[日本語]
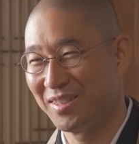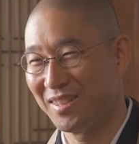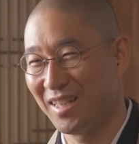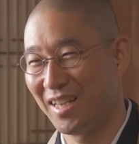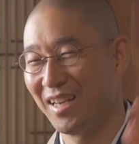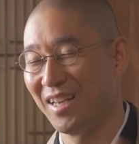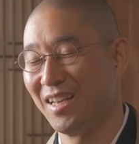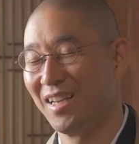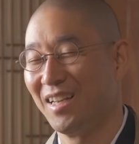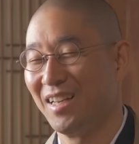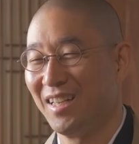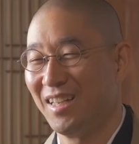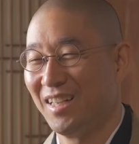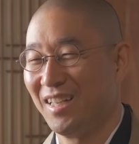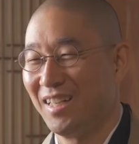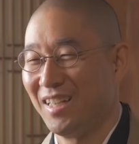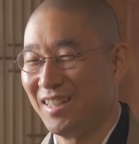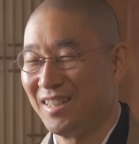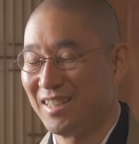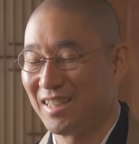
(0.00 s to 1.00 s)
ね、
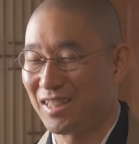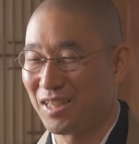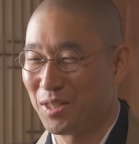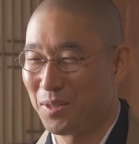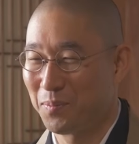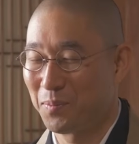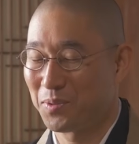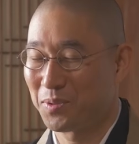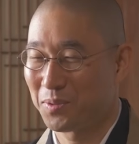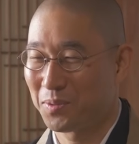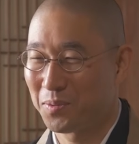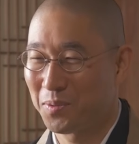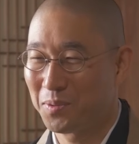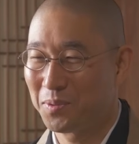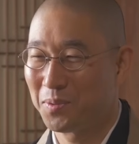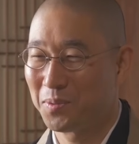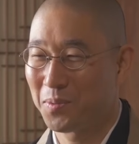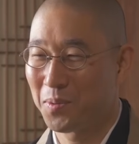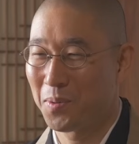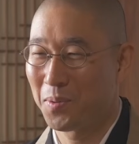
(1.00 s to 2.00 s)
だけれどもすご
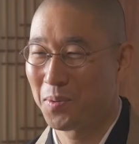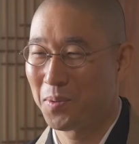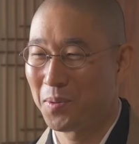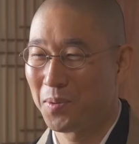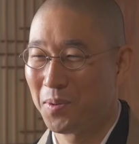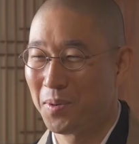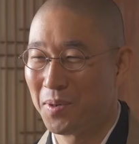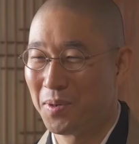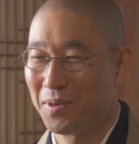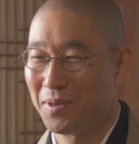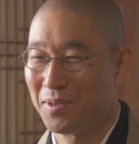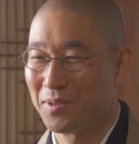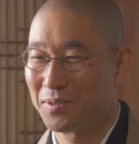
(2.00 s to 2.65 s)
くこう